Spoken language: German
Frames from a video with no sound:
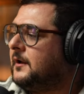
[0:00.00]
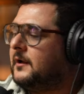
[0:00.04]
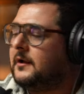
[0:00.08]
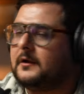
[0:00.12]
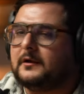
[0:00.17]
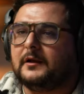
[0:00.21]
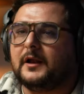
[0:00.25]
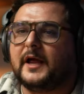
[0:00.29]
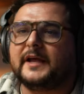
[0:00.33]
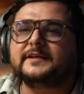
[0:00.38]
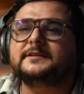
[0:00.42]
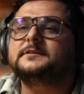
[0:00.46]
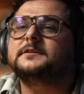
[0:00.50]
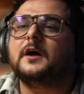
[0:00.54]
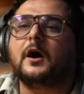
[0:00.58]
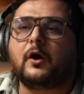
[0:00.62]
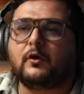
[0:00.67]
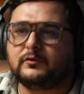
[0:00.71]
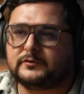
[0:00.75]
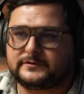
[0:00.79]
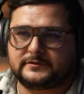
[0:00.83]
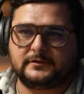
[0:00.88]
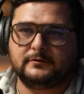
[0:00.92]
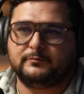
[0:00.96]
Leister
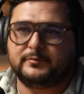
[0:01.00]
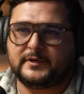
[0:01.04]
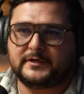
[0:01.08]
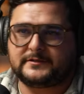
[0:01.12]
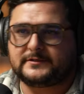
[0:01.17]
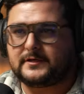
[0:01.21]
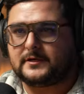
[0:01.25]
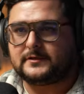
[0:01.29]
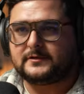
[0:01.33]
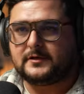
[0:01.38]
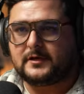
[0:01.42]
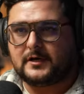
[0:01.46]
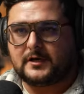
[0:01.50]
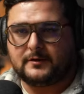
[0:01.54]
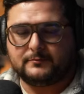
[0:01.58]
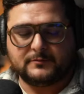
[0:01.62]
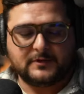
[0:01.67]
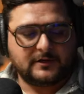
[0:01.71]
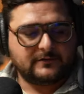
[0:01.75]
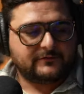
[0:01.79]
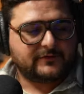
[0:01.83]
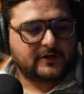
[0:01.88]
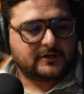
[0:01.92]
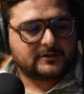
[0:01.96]
ausgebessert mhm. haben.
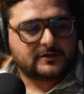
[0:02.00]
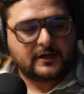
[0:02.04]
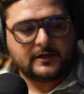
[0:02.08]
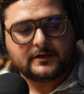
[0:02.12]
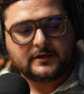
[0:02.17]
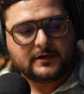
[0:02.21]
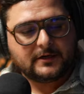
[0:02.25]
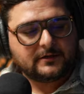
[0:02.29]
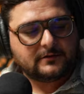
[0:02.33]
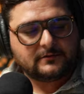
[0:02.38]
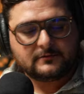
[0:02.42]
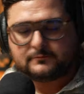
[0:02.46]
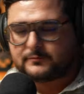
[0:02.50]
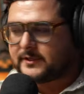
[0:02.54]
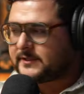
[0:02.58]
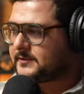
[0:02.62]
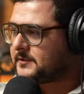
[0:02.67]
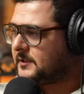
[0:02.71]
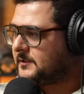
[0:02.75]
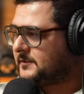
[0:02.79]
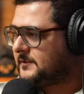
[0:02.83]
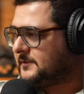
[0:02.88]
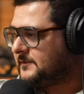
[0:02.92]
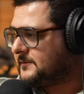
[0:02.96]
Dann fährt er hin,
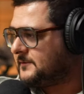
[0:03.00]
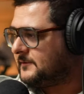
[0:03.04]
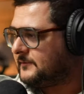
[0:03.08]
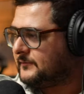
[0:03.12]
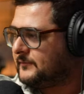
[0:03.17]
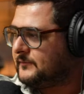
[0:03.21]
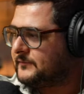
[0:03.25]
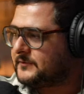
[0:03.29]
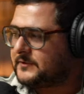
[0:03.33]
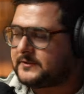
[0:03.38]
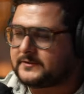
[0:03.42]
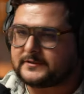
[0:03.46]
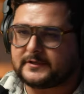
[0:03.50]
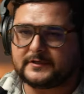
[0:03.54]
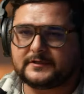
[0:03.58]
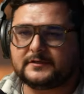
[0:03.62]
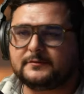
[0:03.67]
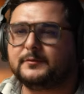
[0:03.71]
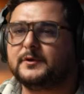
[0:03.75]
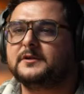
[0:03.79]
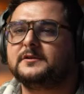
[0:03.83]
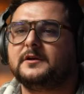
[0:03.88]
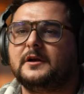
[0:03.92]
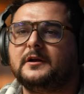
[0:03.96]
bessert diese 50
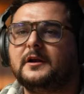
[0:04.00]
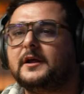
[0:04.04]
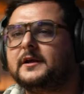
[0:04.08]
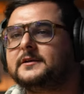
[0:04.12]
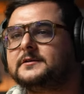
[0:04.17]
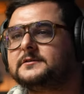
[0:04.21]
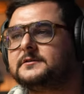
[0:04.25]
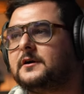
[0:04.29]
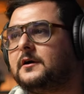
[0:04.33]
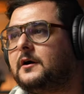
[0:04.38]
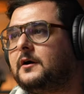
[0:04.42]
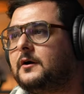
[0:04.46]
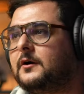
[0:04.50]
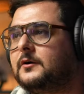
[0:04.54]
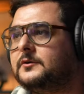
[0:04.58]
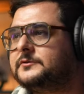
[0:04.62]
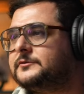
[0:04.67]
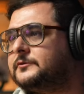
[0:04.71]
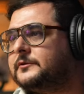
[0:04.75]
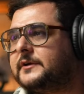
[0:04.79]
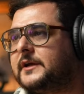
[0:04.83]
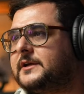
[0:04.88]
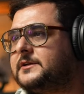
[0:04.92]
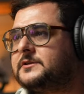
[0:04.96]
cm Leister aus
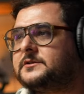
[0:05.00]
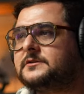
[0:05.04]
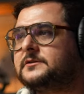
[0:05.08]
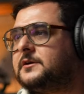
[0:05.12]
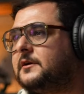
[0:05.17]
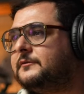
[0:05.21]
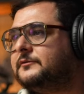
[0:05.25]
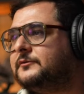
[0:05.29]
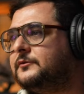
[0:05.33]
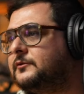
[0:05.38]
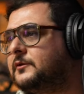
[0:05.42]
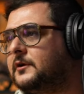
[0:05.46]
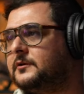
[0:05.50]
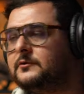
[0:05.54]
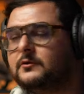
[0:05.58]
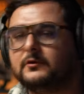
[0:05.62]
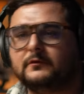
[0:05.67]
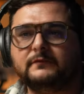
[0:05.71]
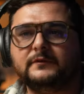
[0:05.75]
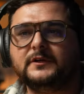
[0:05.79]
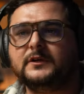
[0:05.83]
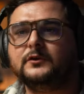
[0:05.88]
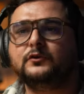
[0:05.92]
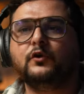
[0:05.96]
und rechnet dafür dann
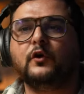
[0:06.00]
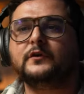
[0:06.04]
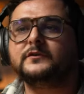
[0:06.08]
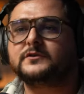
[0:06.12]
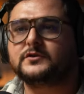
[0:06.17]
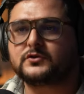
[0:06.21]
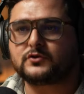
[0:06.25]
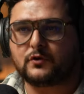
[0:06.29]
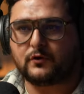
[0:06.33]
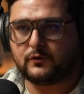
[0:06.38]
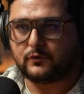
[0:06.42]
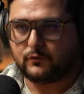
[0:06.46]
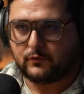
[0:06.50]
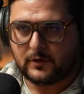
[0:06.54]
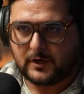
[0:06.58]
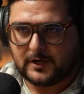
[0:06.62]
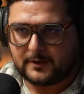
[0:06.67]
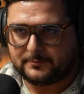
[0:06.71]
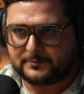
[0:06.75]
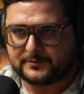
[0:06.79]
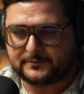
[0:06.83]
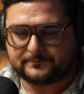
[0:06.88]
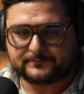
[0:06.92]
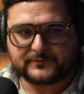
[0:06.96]
irgendwie 90 Euro
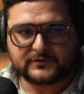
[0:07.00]
ab.